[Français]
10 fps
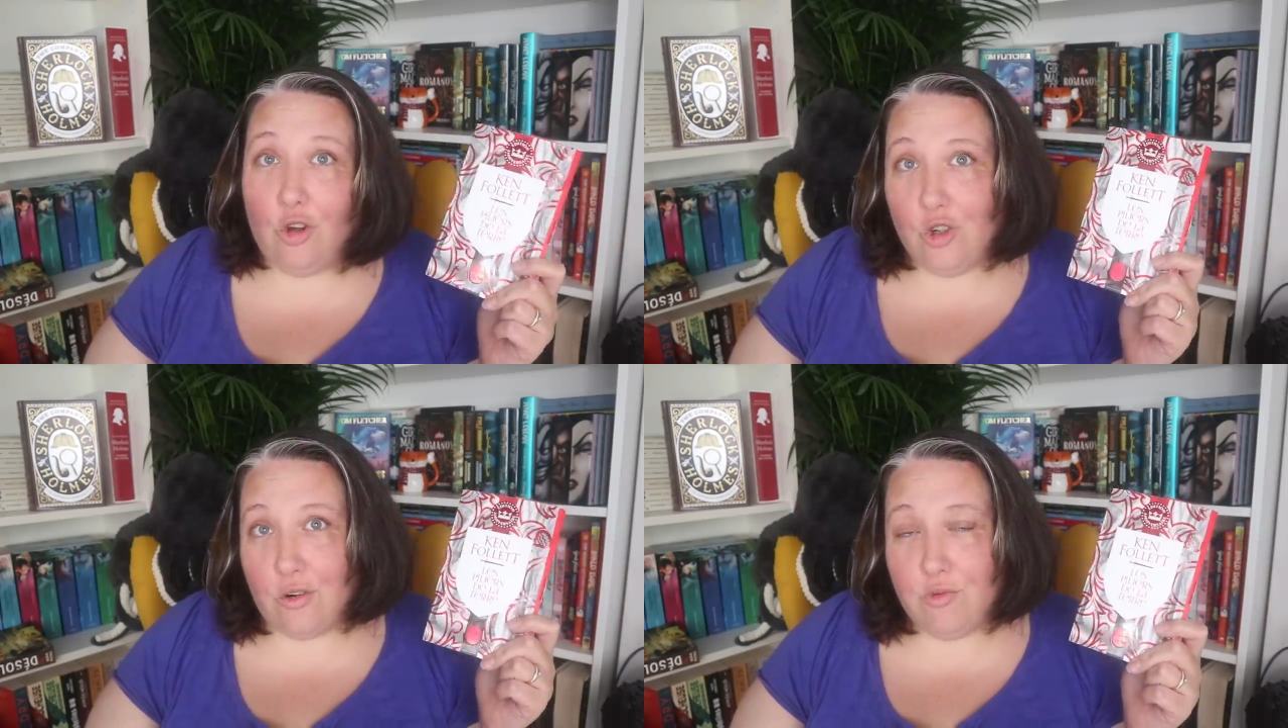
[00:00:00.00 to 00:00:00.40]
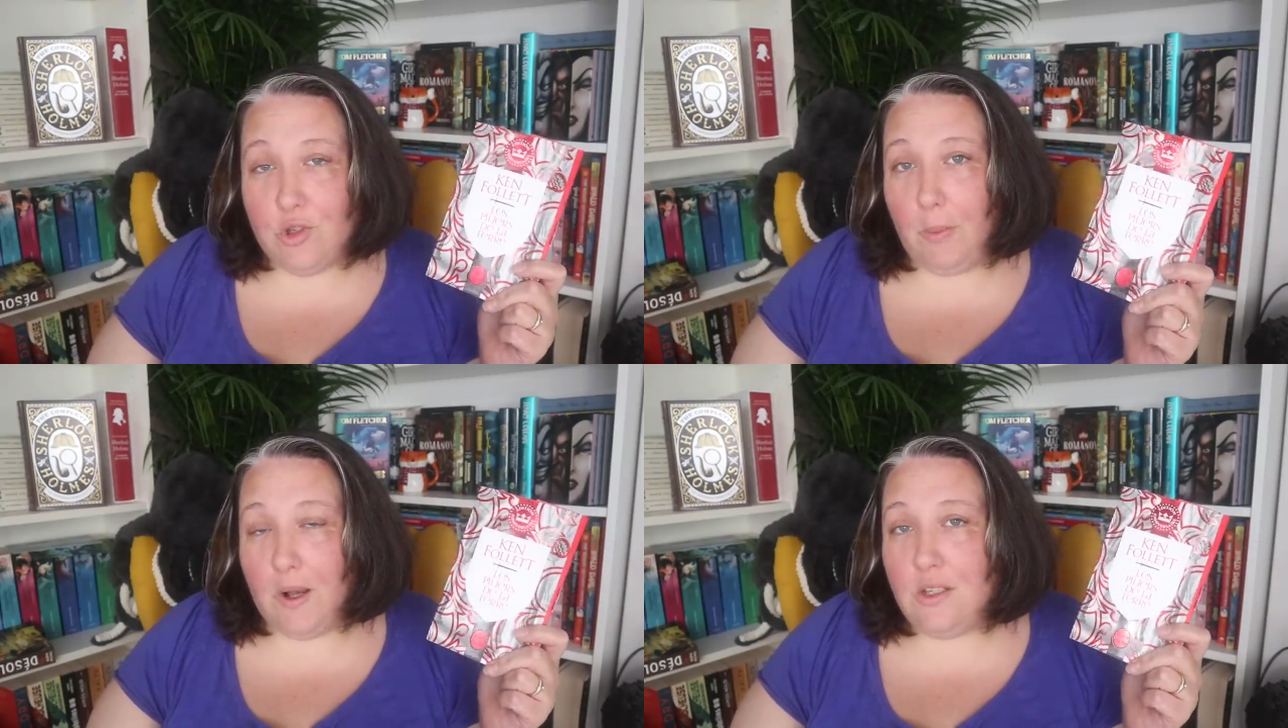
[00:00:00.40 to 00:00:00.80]
quand
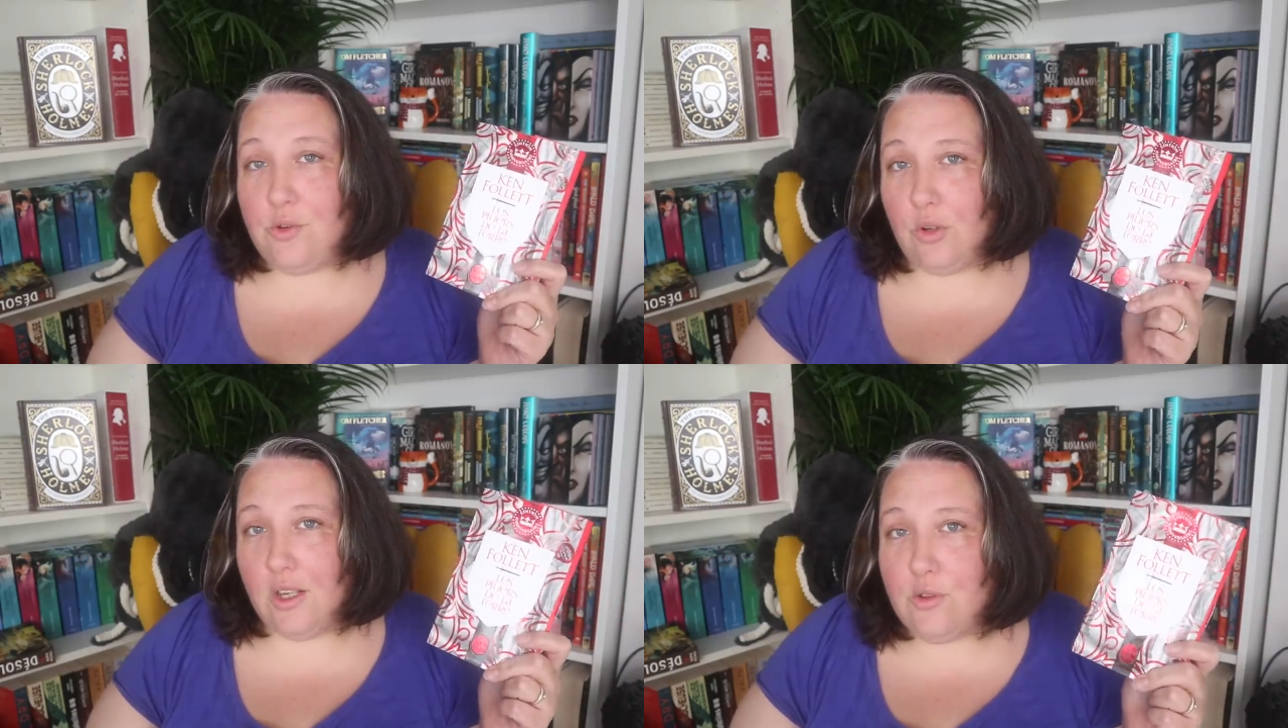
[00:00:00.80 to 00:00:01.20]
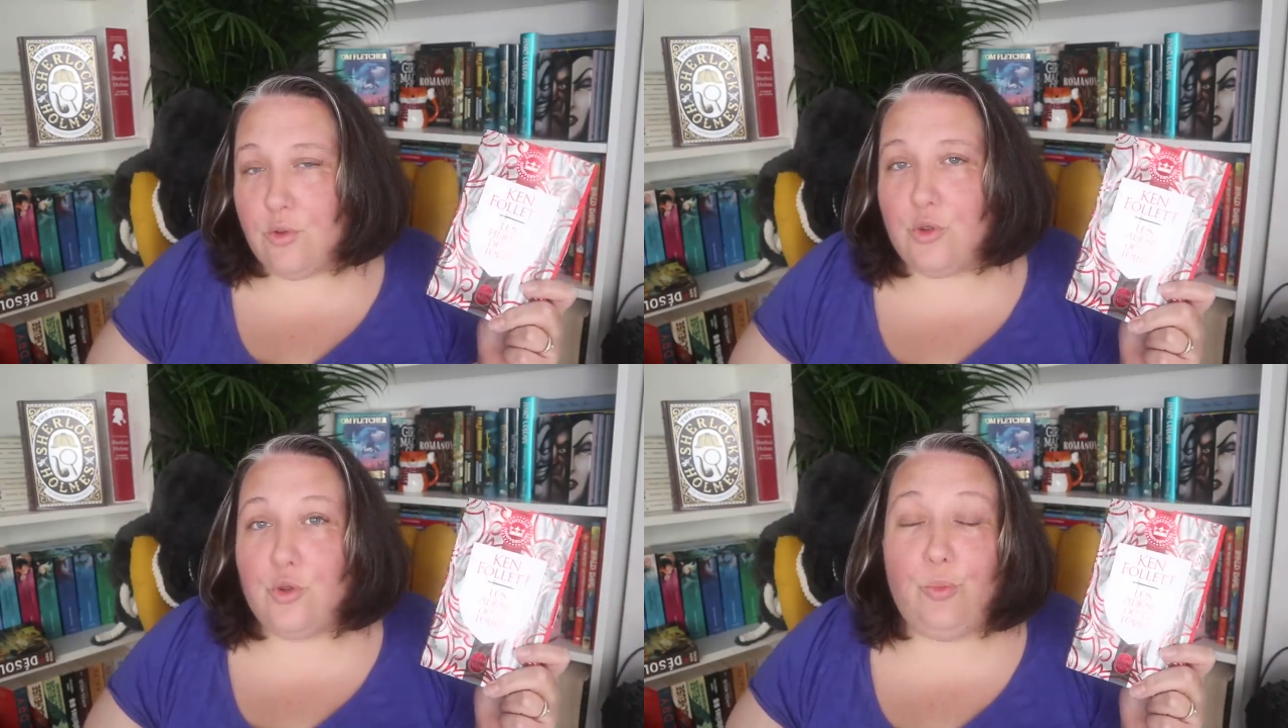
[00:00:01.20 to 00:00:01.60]
vous en parlez sur les réseaux
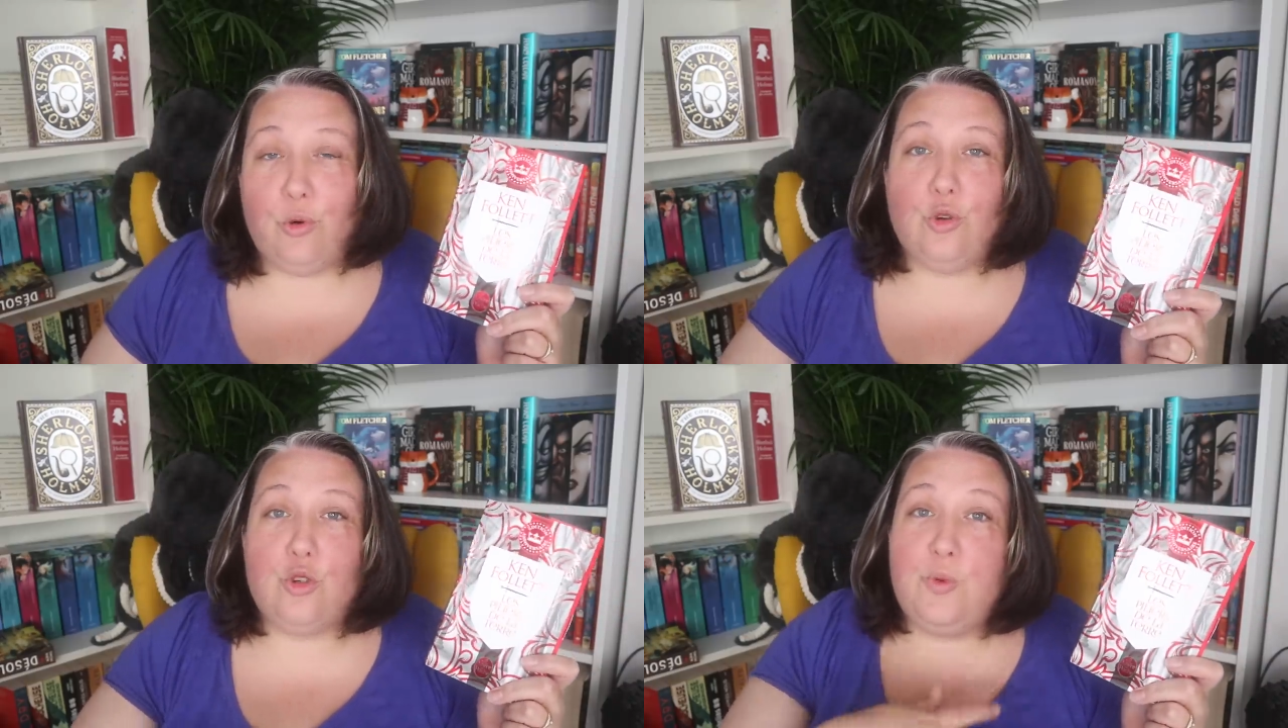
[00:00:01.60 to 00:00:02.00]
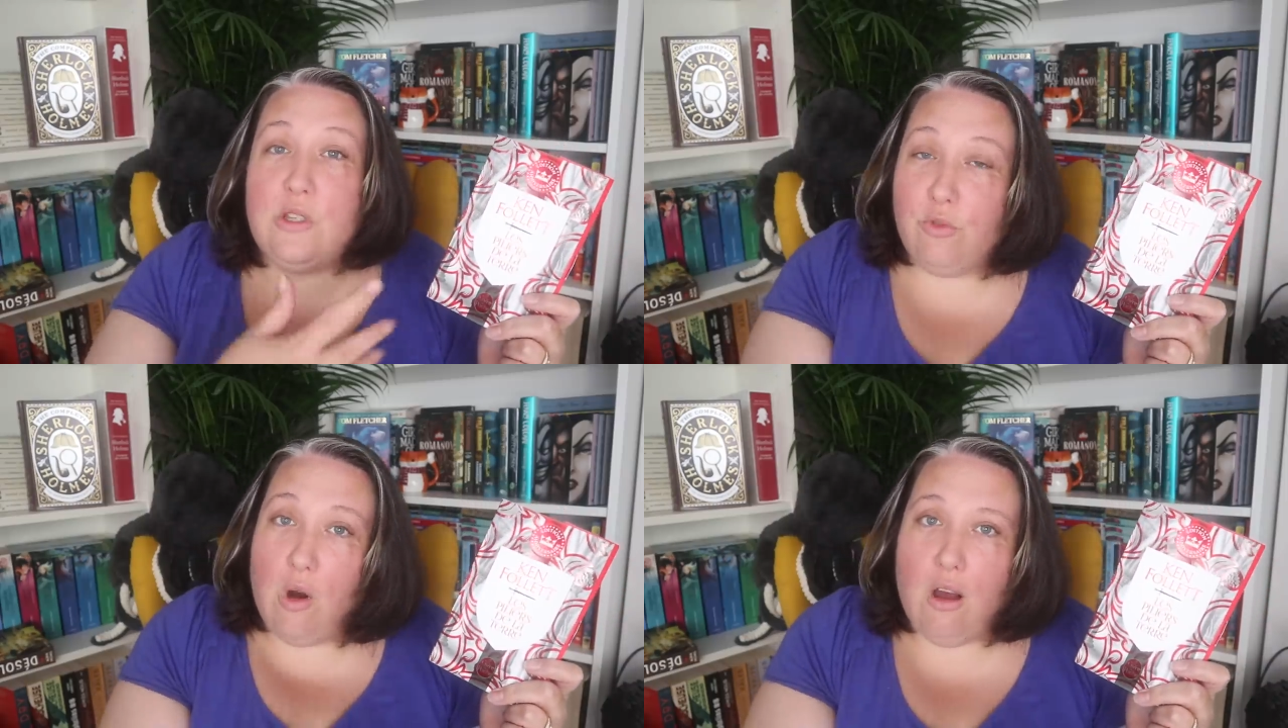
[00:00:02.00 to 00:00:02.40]
sociaux pour que je
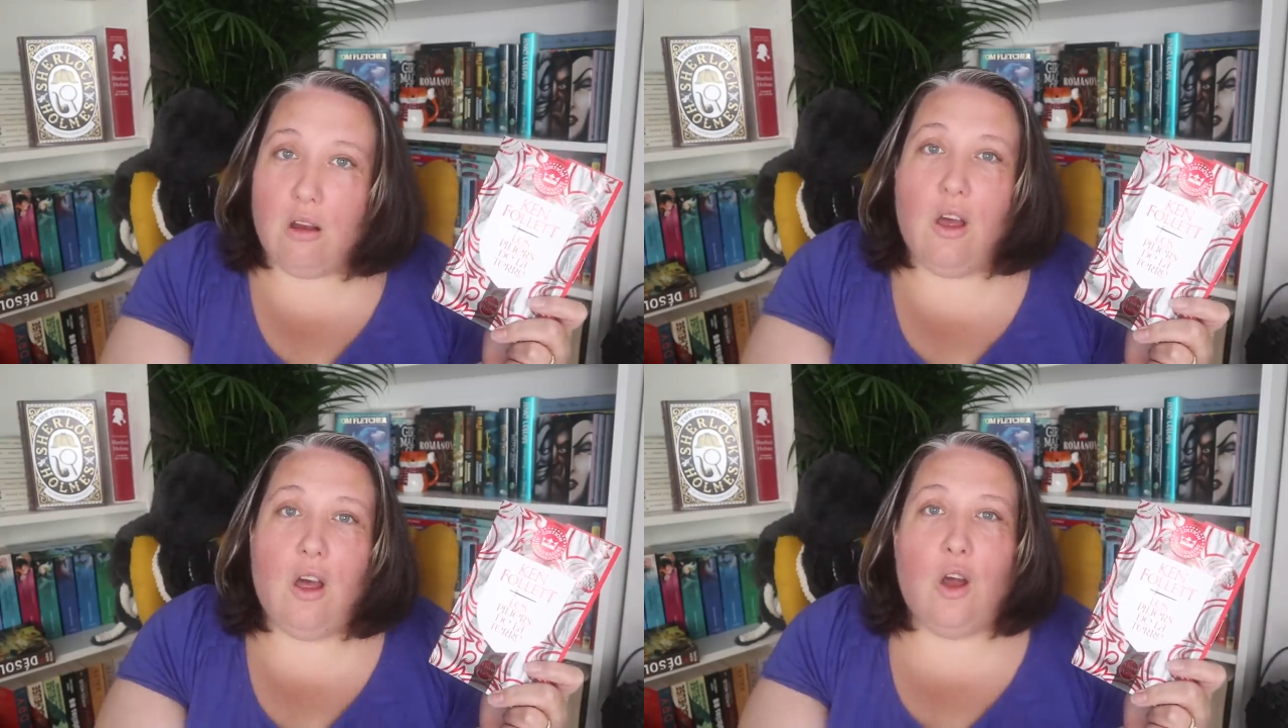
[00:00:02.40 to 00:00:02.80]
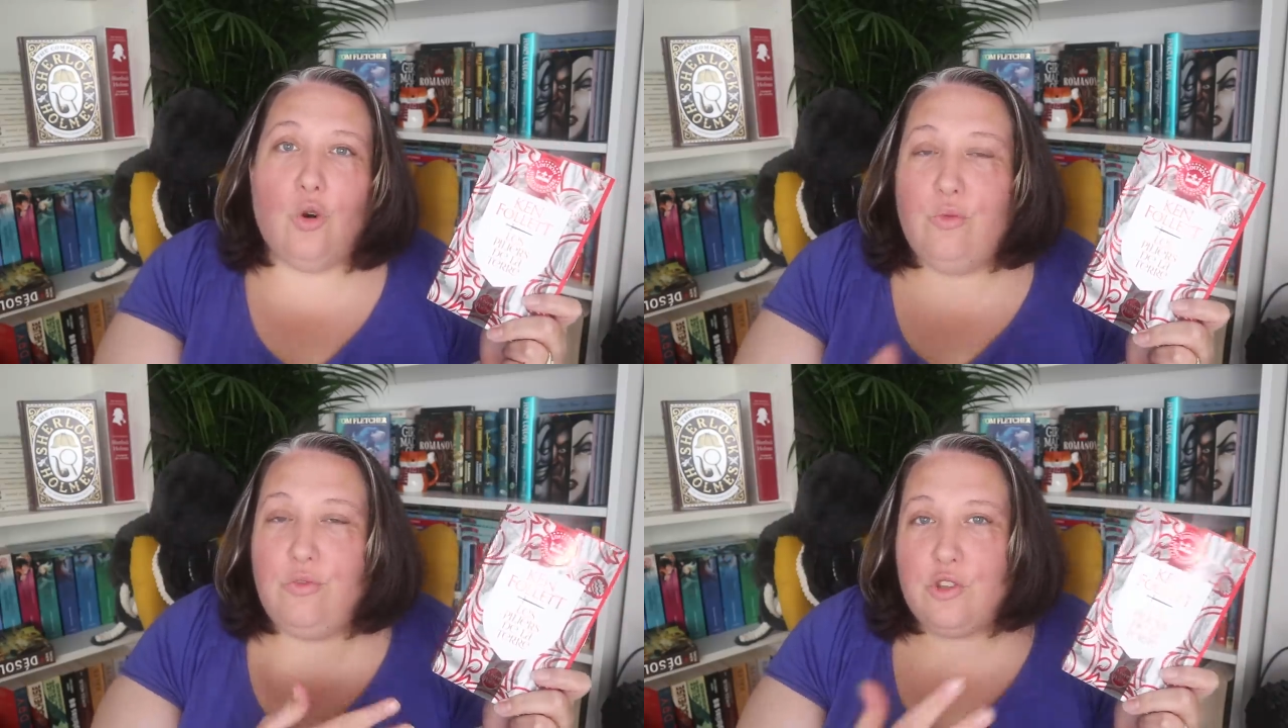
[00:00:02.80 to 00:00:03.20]
puisse voir
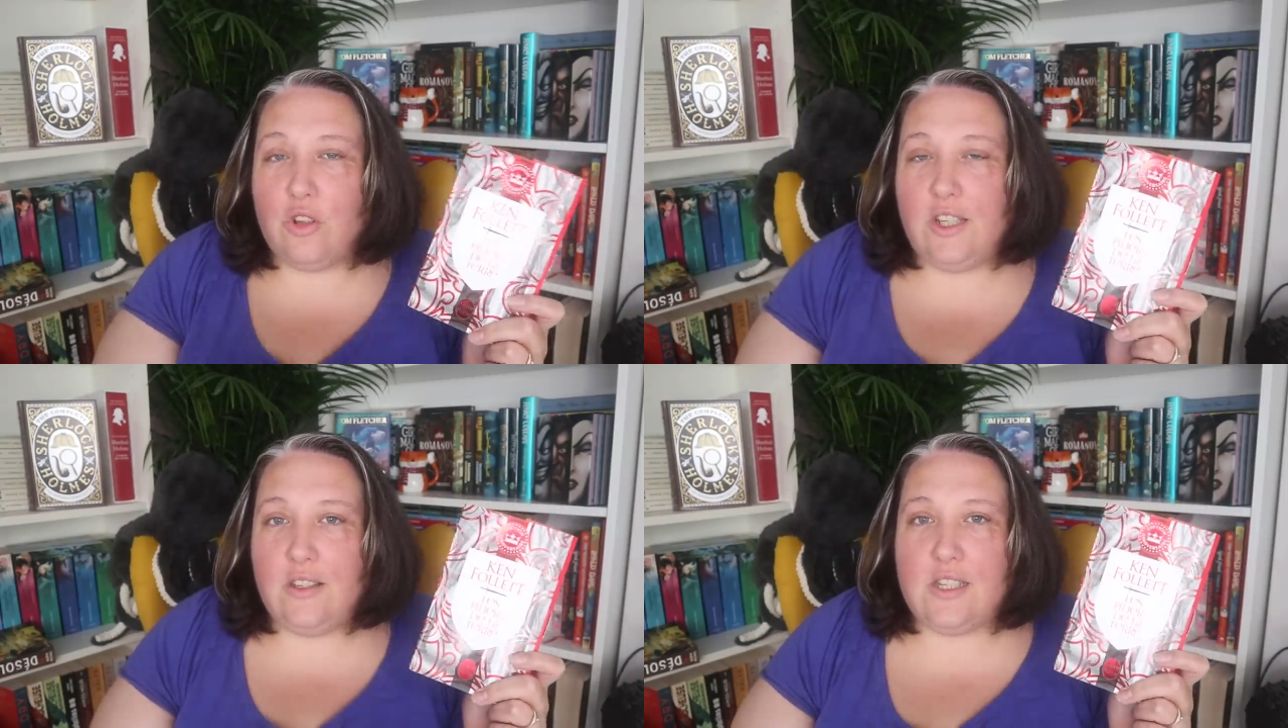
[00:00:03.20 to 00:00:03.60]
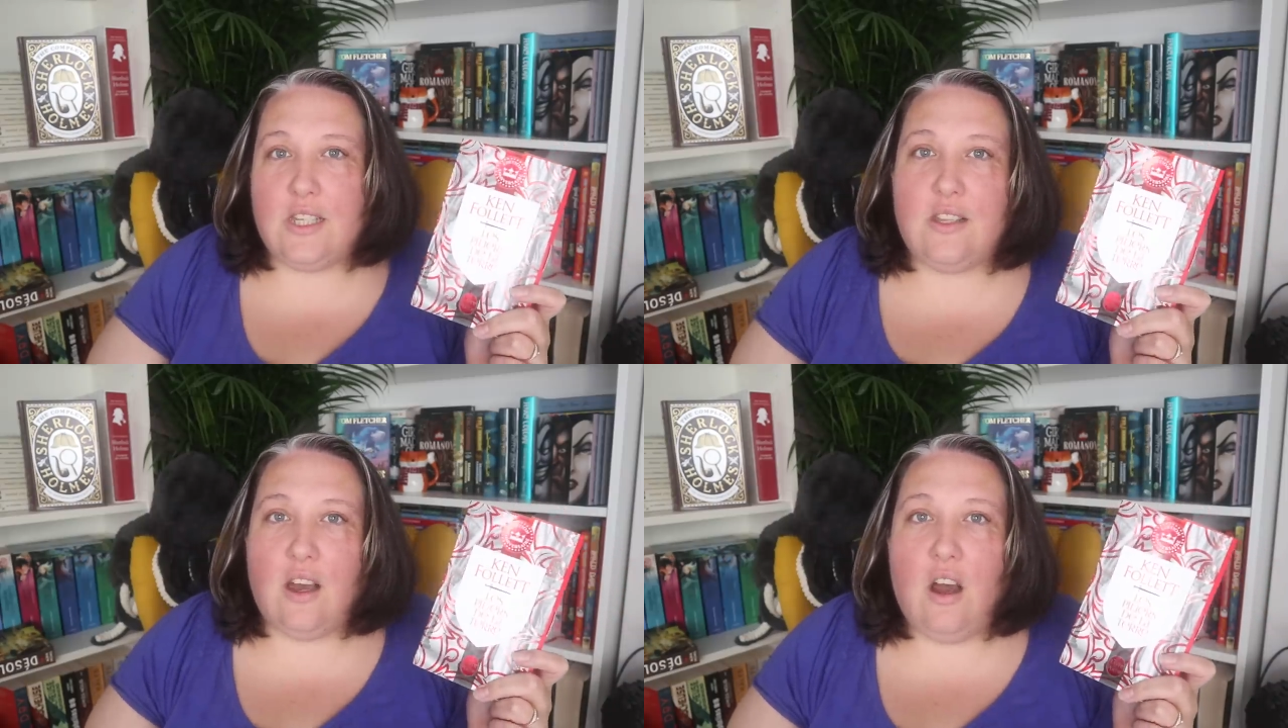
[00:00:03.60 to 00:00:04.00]
où vous en êtes,
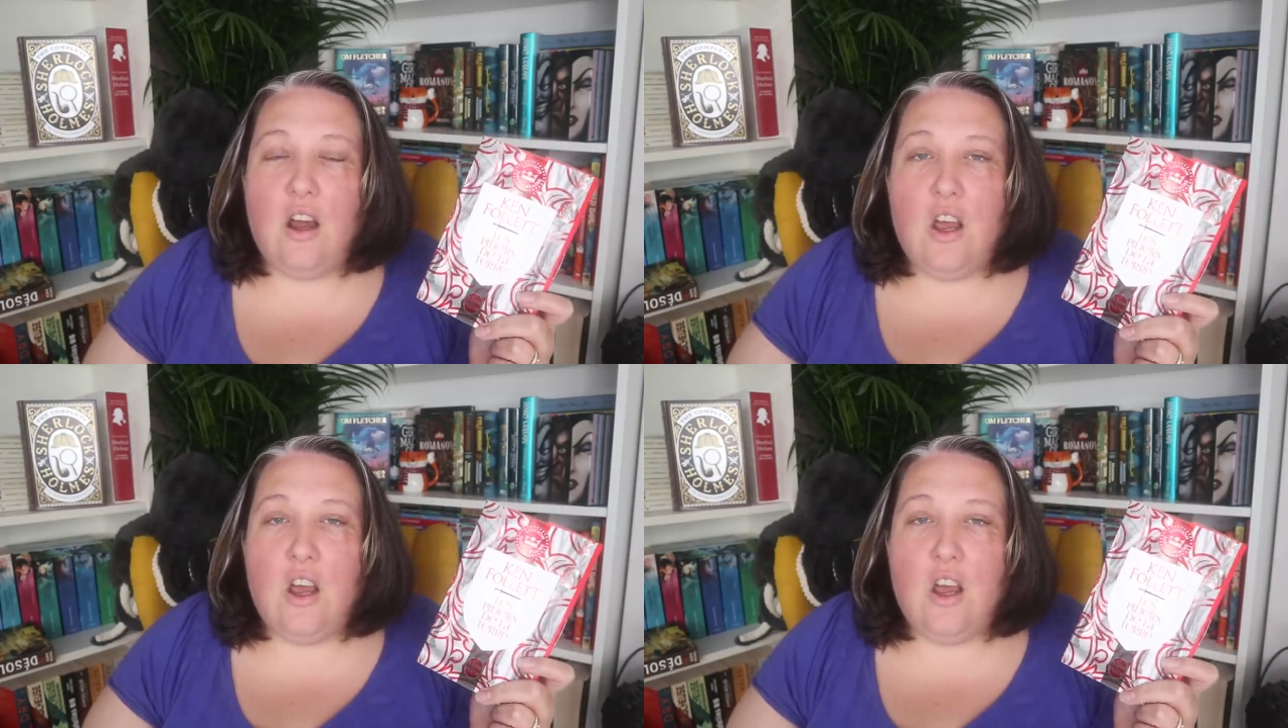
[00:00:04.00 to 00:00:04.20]
etc.